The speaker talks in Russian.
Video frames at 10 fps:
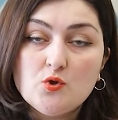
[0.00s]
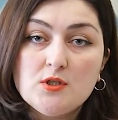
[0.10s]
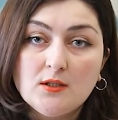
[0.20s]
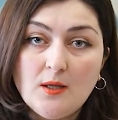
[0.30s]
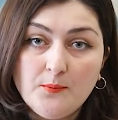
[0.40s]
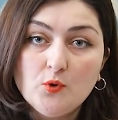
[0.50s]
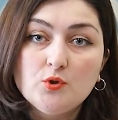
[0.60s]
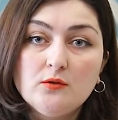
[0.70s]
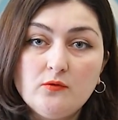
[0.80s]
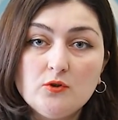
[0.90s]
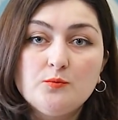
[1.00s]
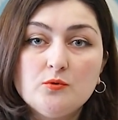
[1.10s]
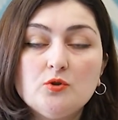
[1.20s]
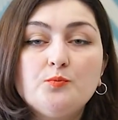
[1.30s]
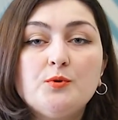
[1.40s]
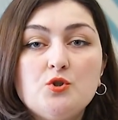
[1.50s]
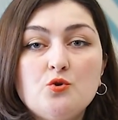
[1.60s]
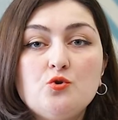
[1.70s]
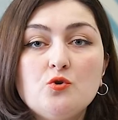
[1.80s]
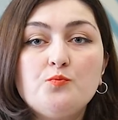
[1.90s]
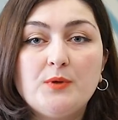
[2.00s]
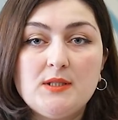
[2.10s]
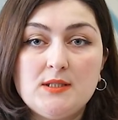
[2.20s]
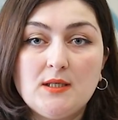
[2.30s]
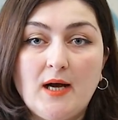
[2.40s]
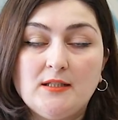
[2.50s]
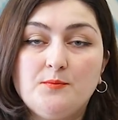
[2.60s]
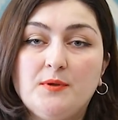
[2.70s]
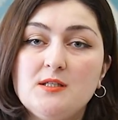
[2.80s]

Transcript: То есть околоплодные воды будут по чуть-чуть подтекать.